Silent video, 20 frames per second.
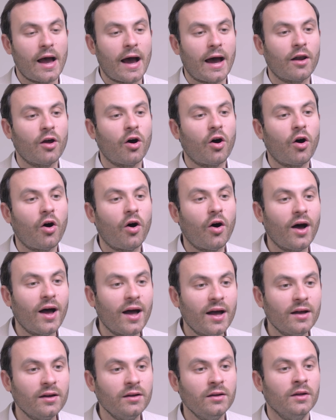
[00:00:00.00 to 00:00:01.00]
Alors en
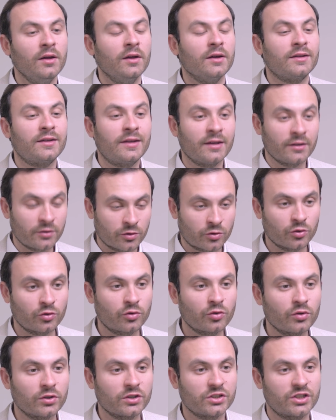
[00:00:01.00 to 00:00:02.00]
1, qu'est-ce que
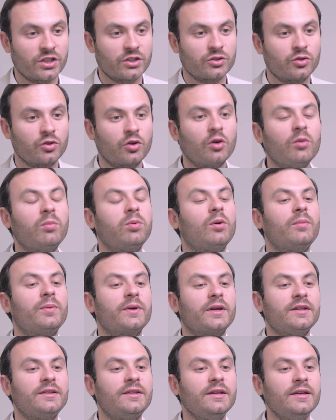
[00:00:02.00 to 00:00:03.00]
sont les charges de
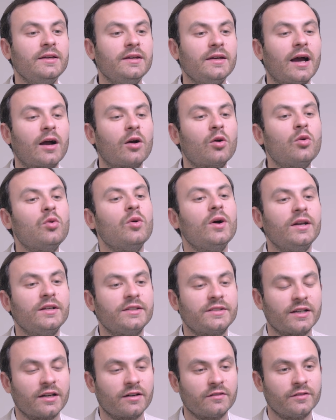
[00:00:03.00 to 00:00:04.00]
copropriété et à quoi elles
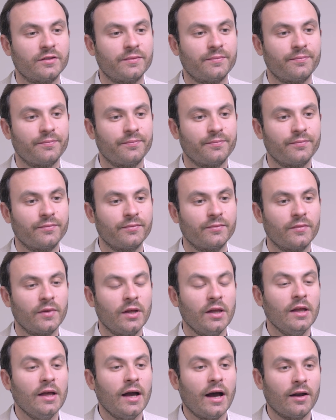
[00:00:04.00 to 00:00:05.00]
servent
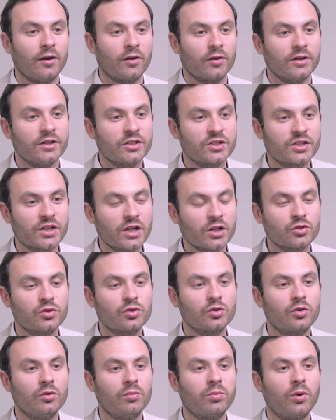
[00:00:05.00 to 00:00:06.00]
alors les charges
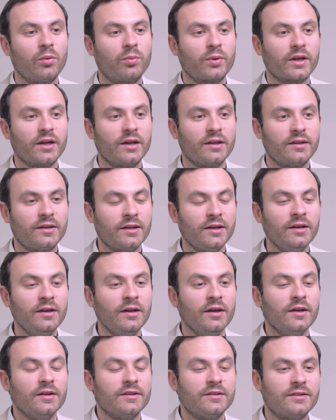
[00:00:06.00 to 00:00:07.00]
de copropriété,
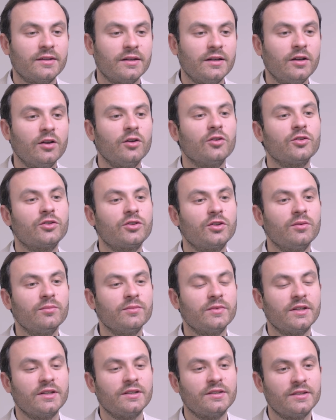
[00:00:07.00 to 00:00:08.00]
c'est
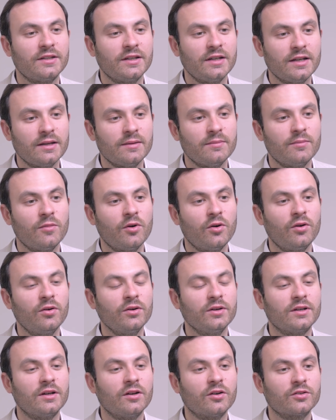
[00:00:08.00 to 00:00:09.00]
l'ensemble des
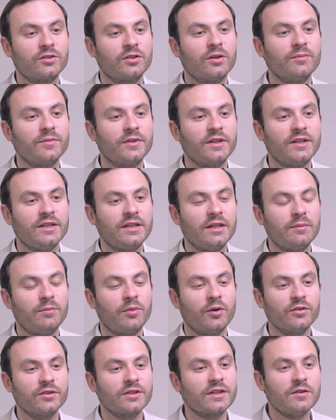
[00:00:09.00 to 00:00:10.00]
éléments et l'ensemble des
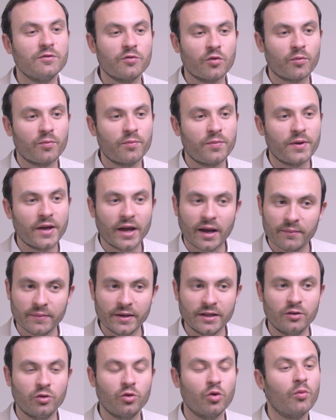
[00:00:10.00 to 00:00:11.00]
dépenses qui vont
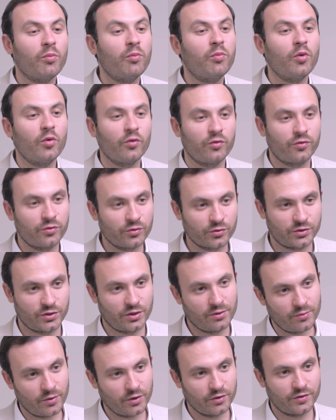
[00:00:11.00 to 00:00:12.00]
permettre le bon
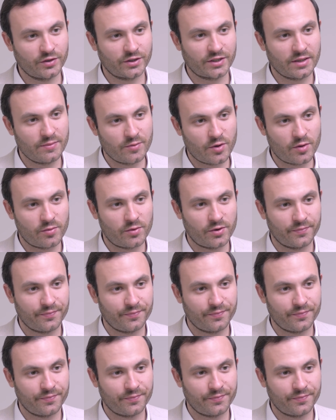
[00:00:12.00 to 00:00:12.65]
fonctionnement de votre immeuble.